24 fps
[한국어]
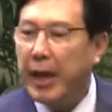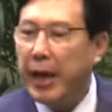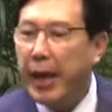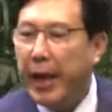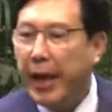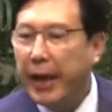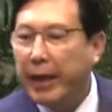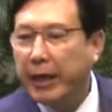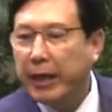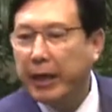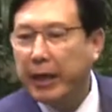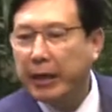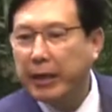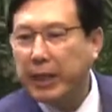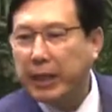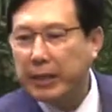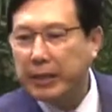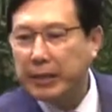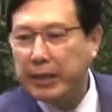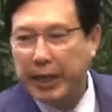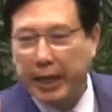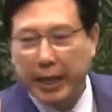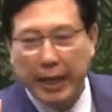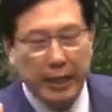
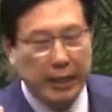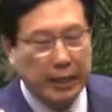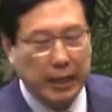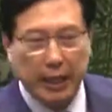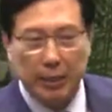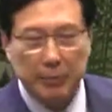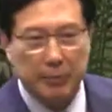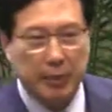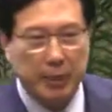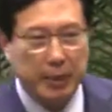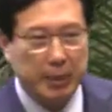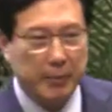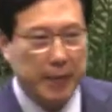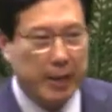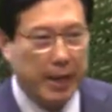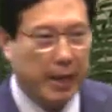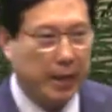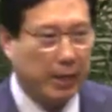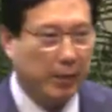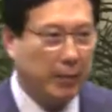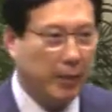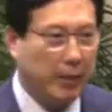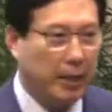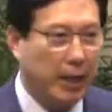핵가닥 제가닥의 믿음이
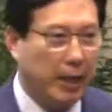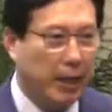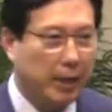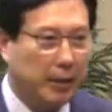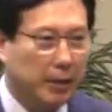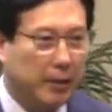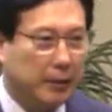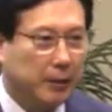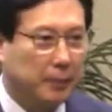아닙니다.